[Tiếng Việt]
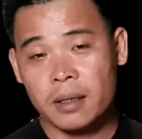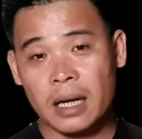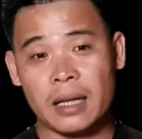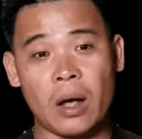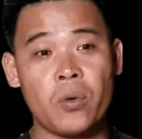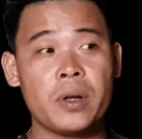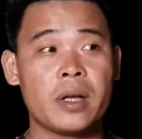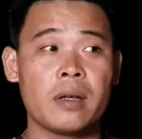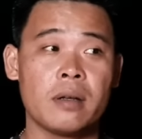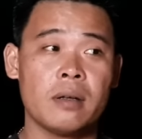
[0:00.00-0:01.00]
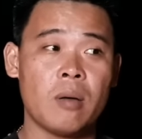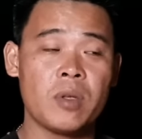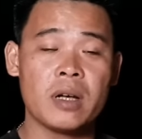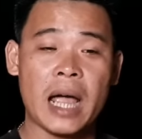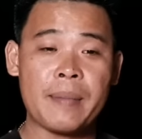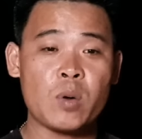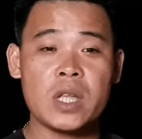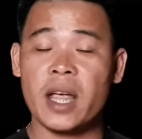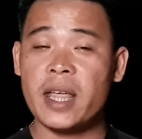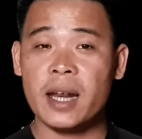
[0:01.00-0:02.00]
càng nhậu thì ông dưỡng hai đâu
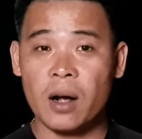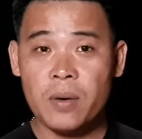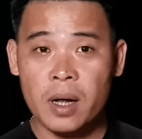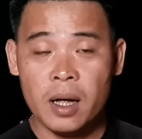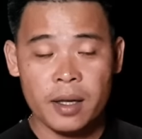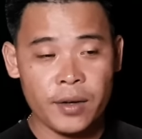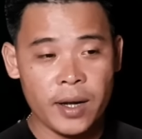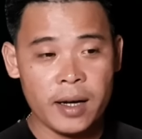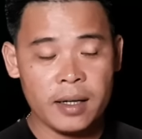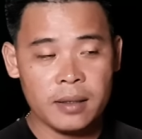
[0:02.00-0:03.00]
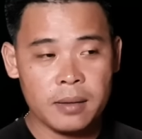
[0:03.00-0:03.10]
suy nghĩ gì đâu cho nên